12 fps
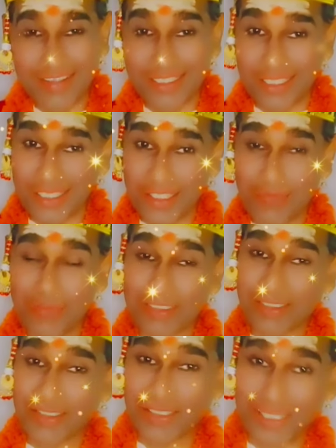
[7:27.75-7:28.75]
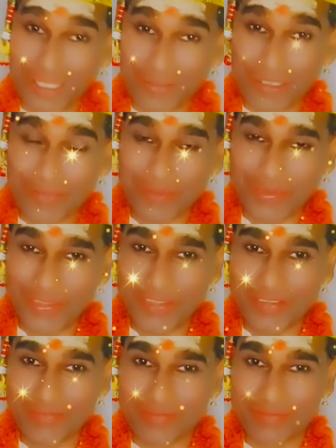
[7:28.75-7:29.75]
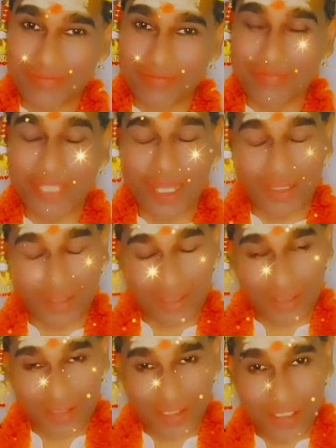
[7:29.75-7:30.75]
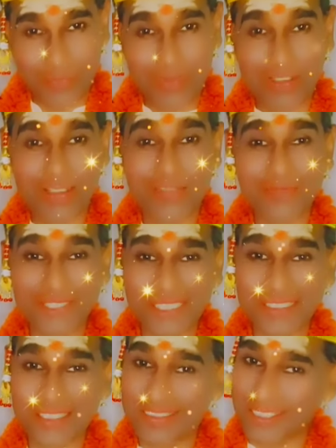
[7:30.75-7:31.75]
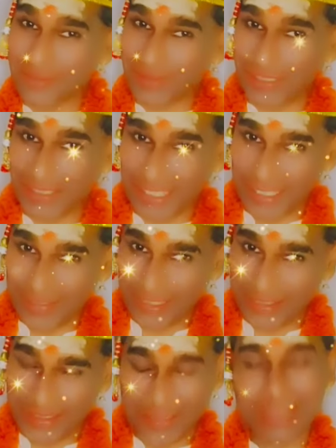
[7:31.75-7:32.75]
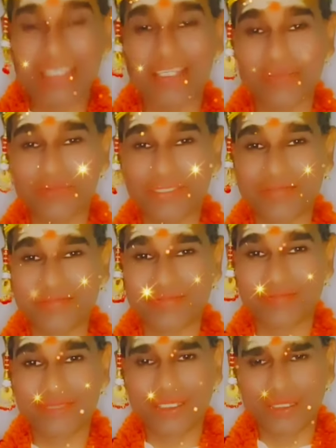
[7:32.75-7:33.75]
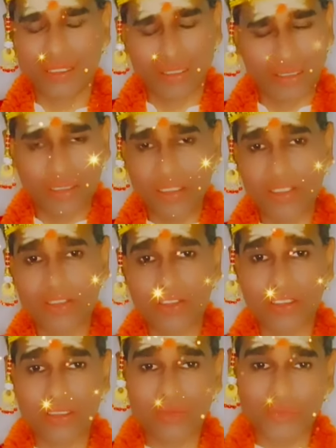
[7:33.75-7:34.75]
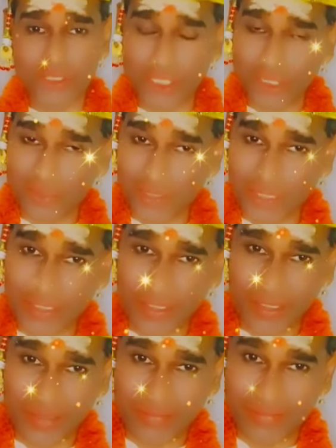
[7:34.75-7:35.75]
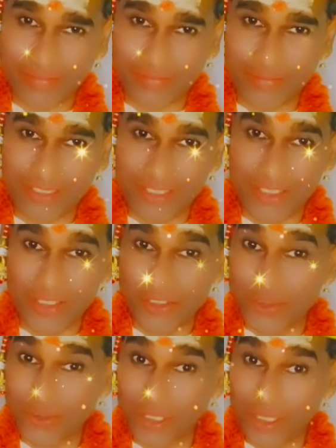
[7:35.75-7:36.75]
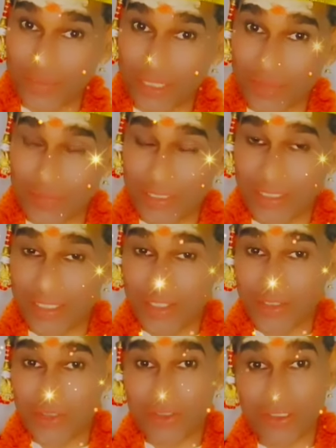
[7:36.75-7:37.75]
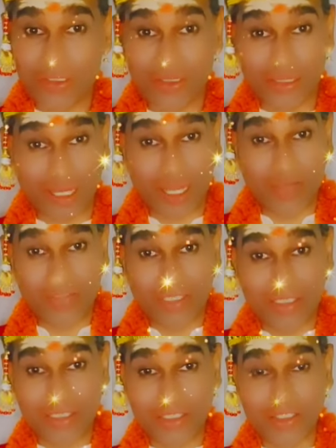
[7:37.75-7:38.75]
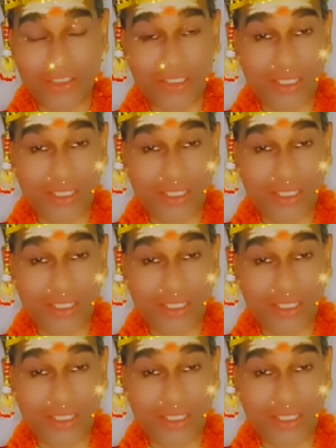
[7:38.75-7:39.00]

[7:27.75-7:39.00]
நீ என் பக்தன் அல்லவா முத்து அதனால் கண்டிப்பாக புத்திசாலித்தனமான கேள்வியைத்தான் கேட்பாய் நீ சொன்னது முற்றிலும் சரியே சூரபத்மன் என்றோ ராவணன் என்றோ